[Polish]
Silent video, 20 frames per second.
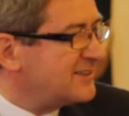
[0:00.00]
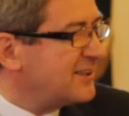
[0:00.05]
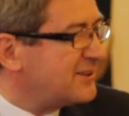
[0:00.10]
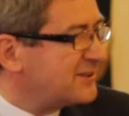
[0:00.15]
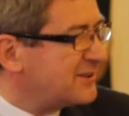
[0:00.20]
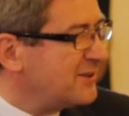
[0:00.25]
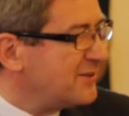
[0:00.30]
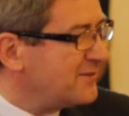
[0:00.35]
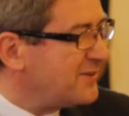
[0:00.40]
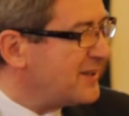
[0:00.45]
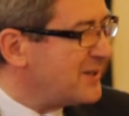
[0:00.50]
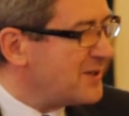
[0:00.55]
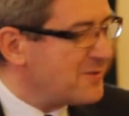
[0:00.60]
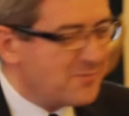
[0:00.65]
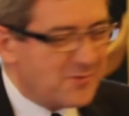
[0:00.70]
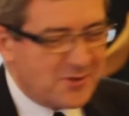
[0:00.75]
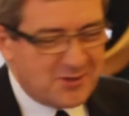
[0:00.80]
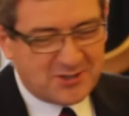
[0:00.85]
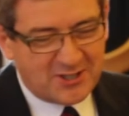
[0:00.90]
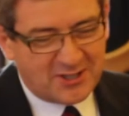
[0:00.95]
zdecydowanie
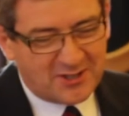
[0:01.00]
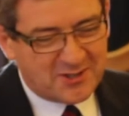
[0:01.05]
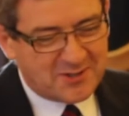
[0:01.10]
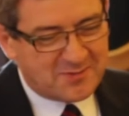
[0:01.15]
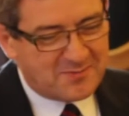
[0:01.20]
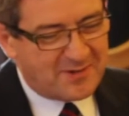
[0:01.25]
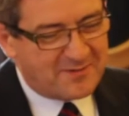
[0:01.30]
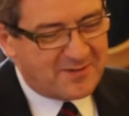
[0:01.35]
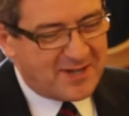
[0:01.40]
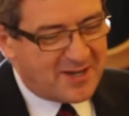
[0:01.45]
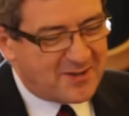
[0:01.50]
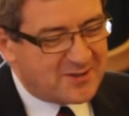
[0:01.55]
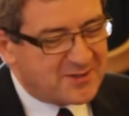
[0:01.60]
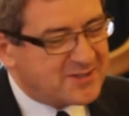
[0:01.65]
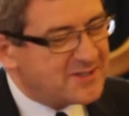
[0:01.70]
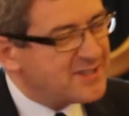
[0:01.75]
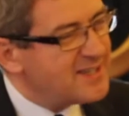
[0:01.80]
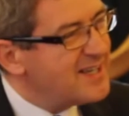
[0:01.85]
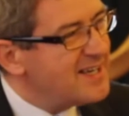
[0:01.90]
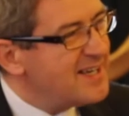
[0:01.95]
młodziej
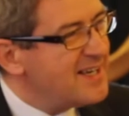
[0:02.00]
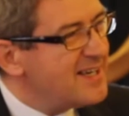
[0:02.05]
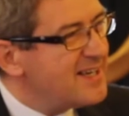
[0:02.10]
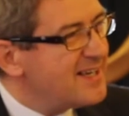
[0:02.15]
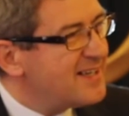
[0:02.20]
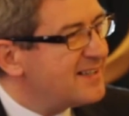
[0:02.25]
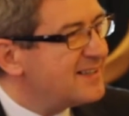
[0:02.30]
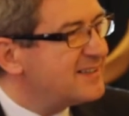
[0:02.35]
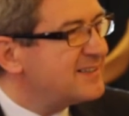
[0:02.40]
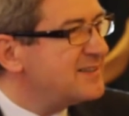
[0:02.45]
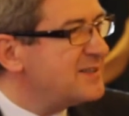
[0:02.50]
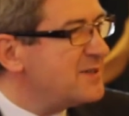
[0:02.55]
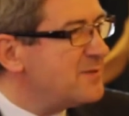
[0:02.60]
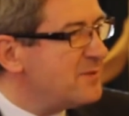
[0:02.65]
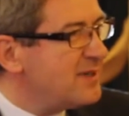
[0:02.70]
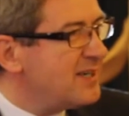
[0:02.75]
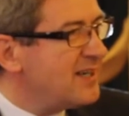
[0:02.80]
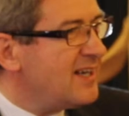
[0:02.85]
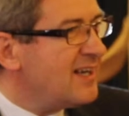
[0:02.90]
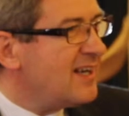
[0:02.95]
rozmawiając y, z
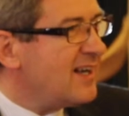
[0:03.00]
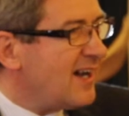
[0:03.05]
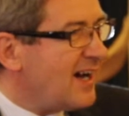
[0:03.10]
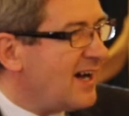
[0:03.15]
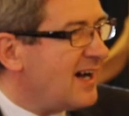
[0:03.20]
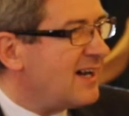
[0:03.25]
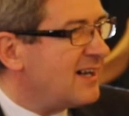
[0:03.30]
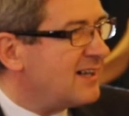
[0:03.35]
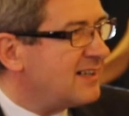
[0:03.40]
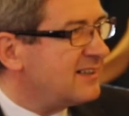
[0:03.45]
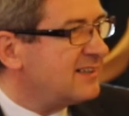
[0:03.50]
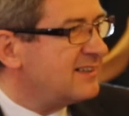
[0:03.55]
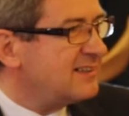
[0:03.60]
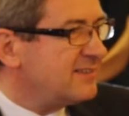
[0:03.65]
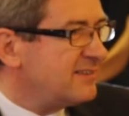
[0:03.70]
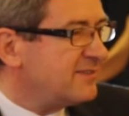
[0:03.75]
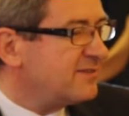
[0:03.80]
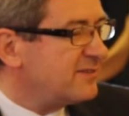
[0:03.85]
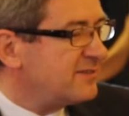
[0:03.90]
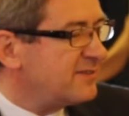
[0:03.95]
nimi, a
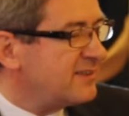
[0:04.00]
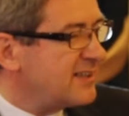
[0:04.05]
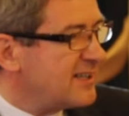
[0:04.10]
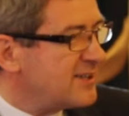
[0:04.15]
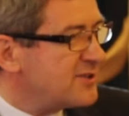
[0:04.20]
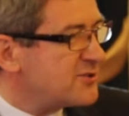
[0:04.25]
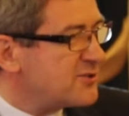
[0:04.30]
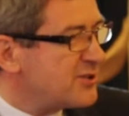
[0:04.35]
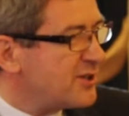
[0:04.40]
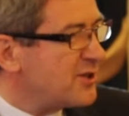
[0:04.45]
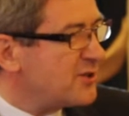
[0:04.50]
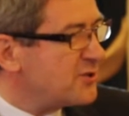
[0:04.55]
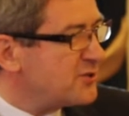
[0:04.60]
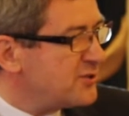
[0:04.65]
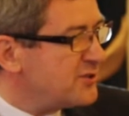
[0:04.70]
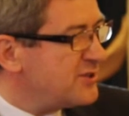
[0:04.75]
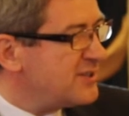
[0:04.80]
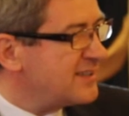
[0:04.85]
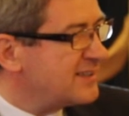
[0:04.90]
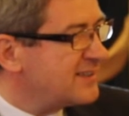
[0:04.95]
w tej
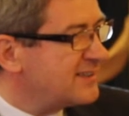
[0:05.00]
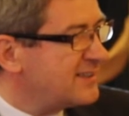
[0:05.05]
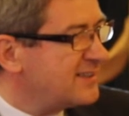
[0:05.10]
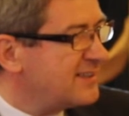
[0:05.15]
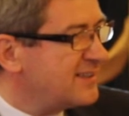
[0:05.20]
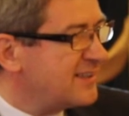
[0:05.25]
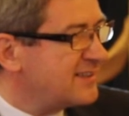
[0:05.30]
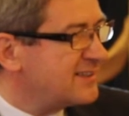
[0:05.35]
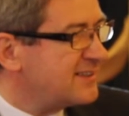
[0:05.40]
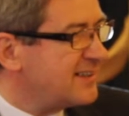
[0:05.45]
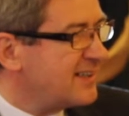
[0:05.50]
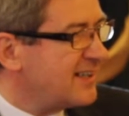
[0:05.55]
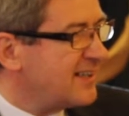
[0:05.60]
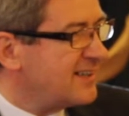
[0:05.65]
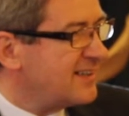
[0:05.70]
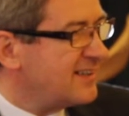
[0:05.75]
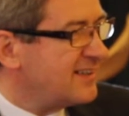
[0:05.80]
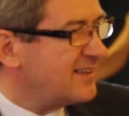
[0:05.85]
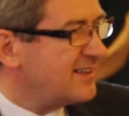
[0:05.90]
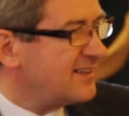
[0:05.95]
szczerości jest, jest ta
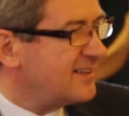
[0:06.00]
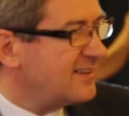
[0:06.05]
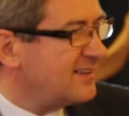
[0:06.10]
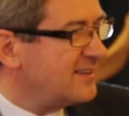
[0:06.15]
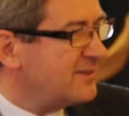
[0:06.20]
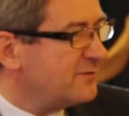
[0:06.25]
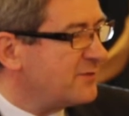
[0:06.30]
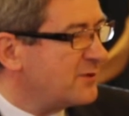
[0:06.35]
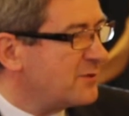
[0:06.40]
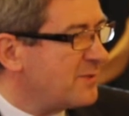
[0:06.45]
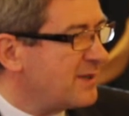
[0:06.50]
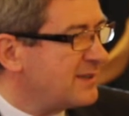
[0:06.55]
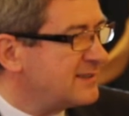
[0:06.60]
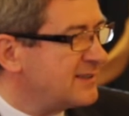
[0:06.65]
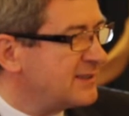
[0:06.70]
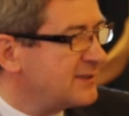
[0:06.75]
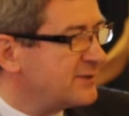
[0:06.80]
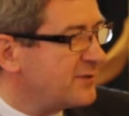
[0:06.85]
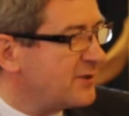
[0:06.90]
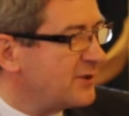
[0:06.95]

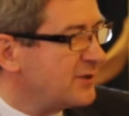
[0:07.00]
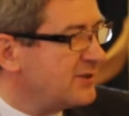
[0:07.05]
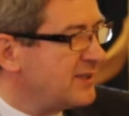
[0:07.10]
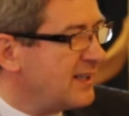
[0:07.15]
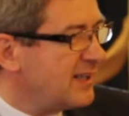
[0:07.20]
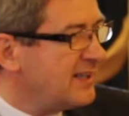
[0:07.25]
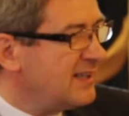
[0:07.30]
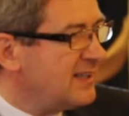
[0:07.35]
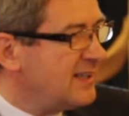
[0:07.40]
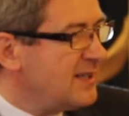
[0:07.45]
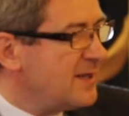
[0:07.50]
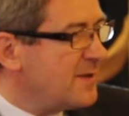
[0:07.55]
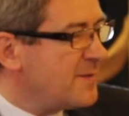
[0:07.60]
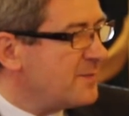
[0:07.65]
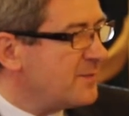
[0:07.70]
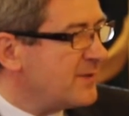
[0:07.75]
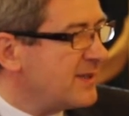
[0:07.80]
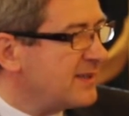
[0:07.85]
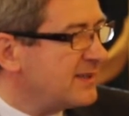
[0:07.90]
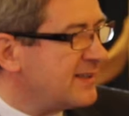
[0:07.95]
informacja zwrotna.
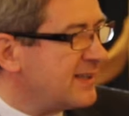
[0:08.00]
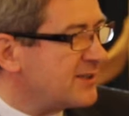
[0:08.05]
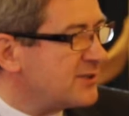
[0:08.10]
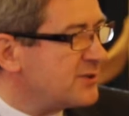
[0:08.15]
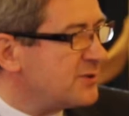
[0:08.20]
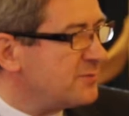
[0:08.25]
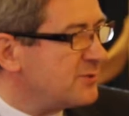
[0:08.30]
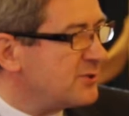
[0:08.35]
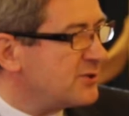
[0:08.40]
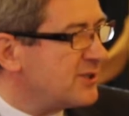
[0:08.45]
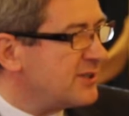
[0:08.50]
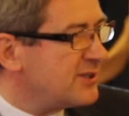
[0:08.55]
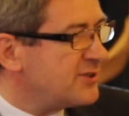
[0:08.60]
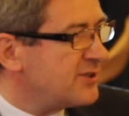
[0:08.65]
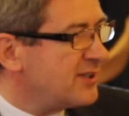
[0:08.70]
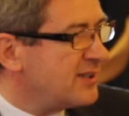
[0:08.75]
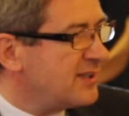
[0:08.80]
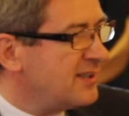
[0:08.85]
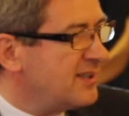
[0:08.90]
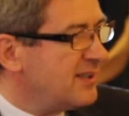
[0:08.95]
No, także myślę,
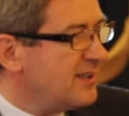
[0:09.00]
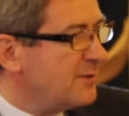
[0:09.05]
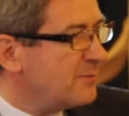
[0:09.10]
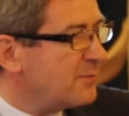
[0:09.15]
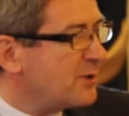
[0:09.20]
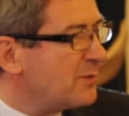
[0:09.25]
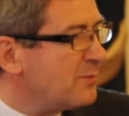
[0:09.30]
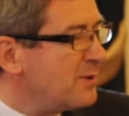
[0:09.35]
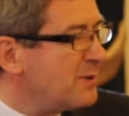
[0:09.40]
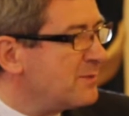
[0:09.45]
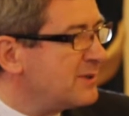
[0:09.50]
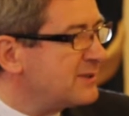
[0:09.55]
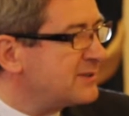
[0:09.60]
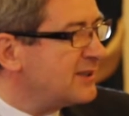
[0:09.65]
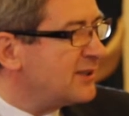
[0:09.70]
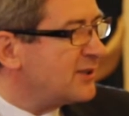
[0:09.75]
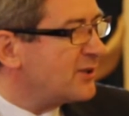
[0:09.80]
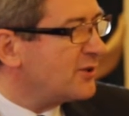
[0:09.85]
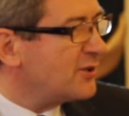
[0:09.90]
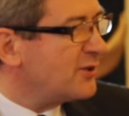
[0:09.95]
że problem jest
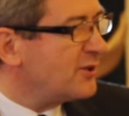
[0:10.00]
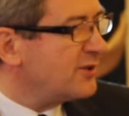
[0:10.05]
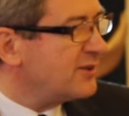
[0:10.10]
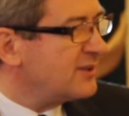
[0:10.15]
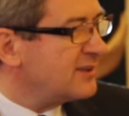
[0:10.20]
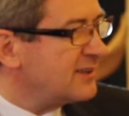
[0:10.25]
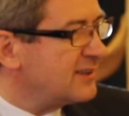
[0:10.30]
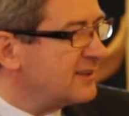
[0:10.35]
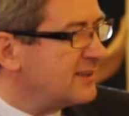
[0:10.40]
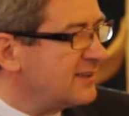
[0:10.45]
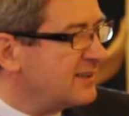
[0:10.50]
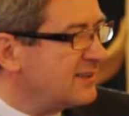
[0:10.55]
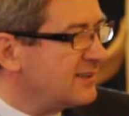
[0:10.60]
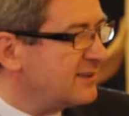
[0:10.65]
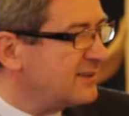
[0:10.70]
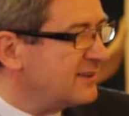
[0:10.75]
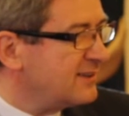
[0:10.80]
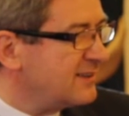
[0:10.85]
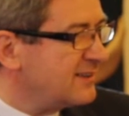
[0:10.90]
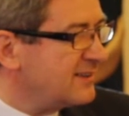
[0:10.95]
tylko
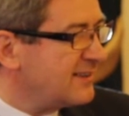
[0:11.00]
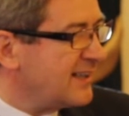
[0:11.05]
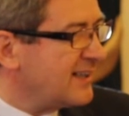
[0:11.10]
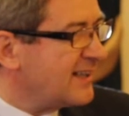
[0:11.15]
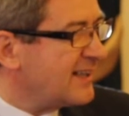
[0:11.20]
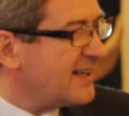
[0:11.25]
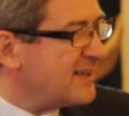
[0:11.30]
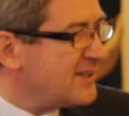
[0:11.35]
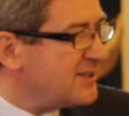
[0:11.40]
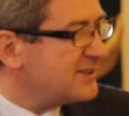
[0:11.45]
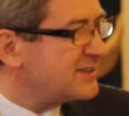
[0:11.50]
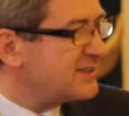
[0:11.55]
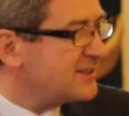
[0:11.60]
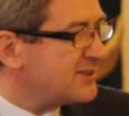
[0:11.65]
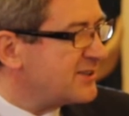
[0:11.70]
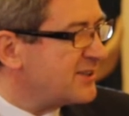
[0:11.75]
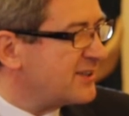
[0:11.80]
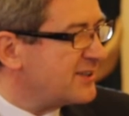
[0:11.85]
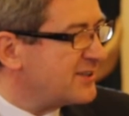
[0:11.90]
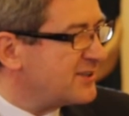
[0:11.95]
tej granicy,
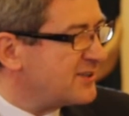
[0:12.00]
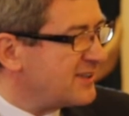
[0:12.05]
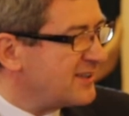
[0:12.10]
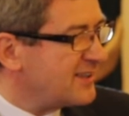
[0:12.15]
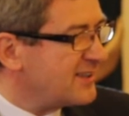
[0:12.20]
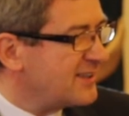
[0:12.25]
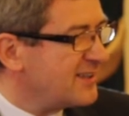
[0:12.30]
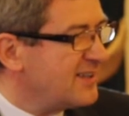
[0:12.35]
że, że